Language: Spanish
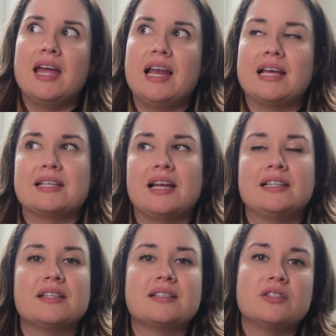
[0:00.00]
El hacer la
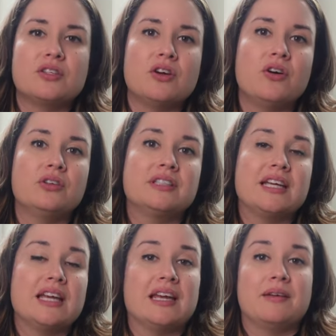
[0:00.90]
transición
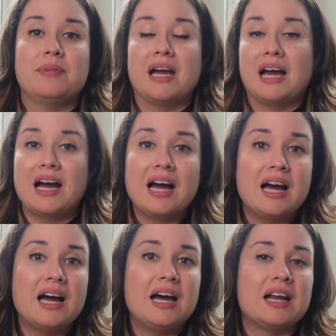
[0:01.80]
de
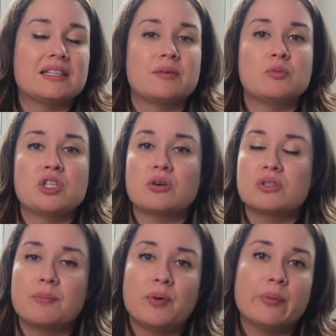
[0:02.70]
viajar, hacer muchas
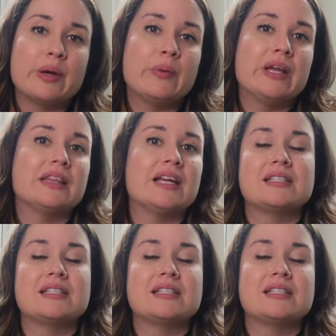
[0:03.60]
cosas por mi cuenta,